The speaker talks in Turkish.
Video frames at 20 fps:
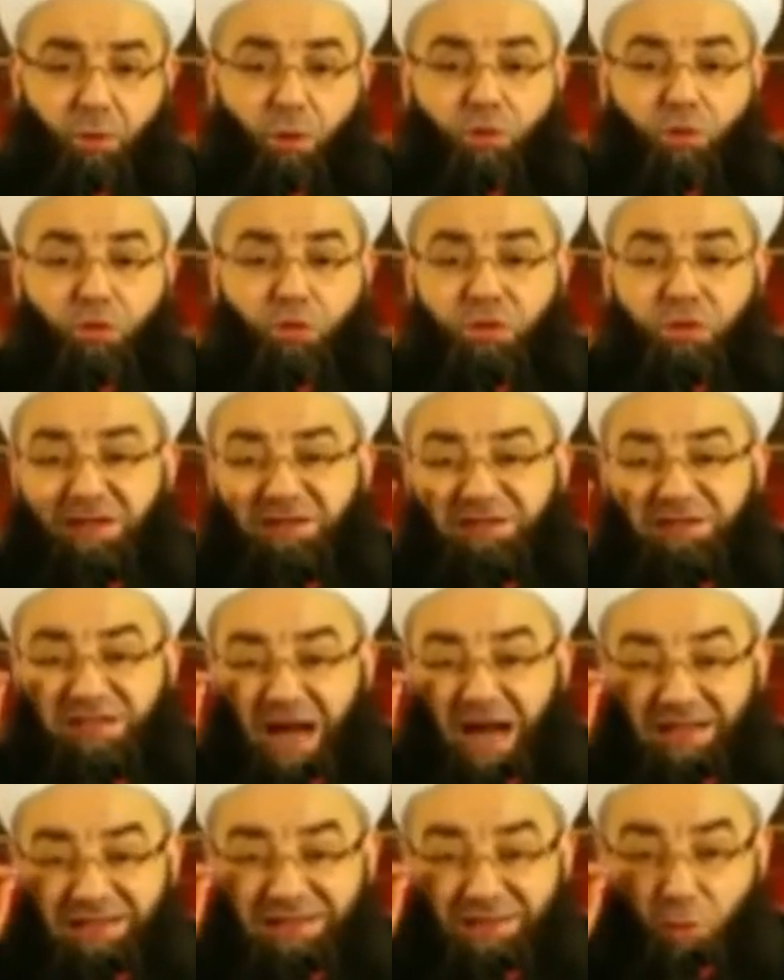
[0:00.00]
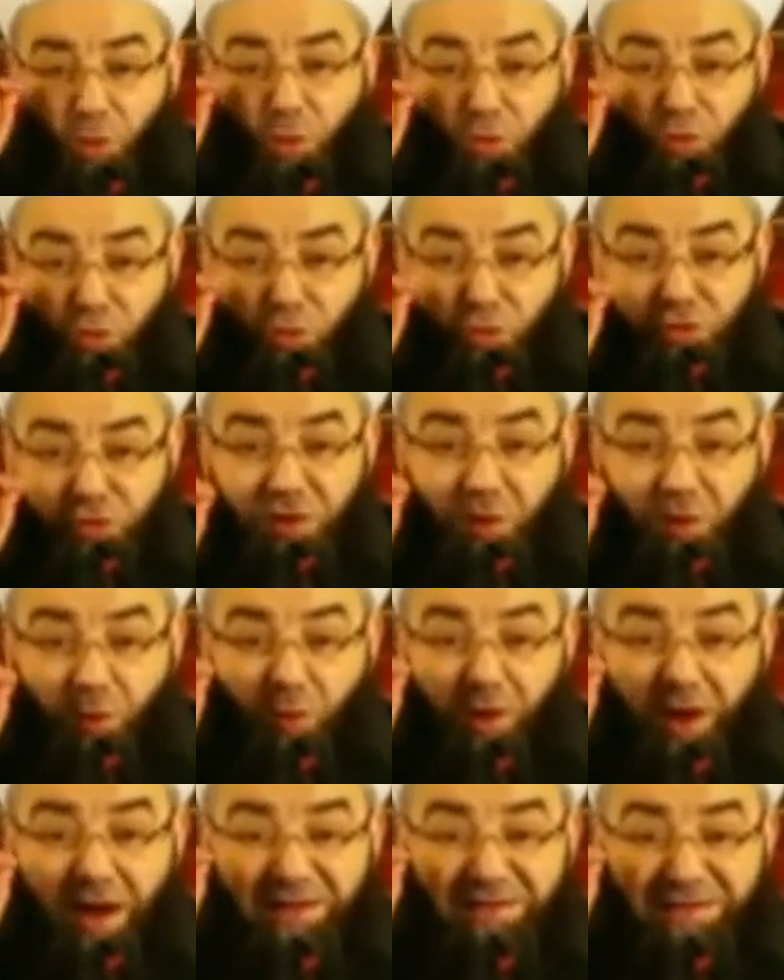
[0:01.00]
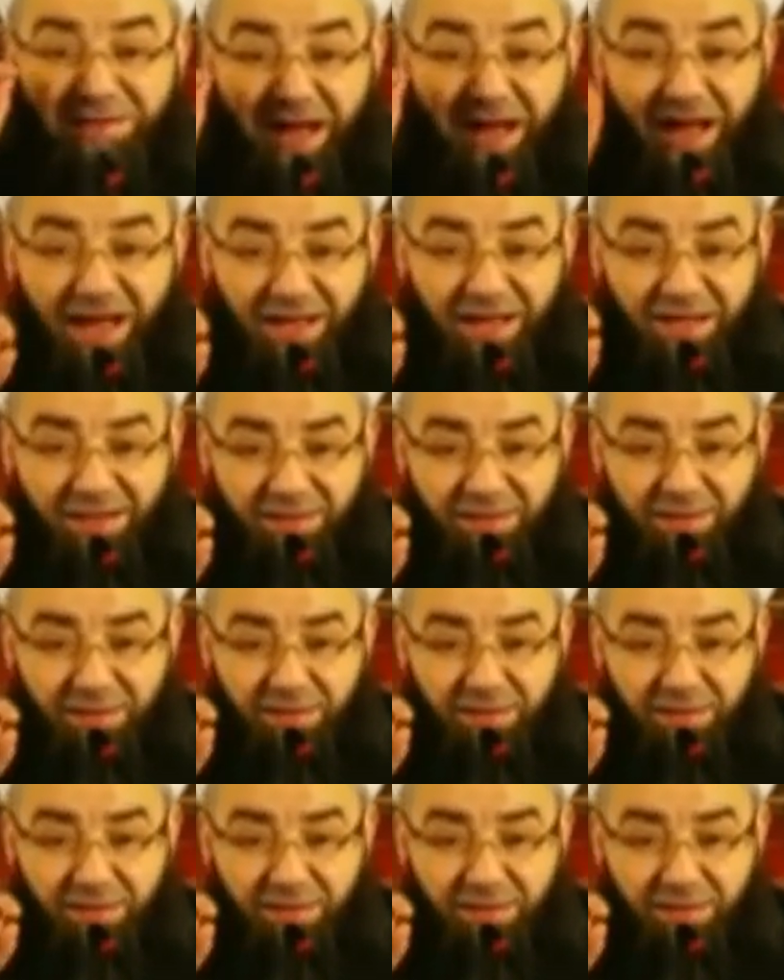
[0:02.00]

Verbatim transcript: okunan canlı okunuyorsa o anda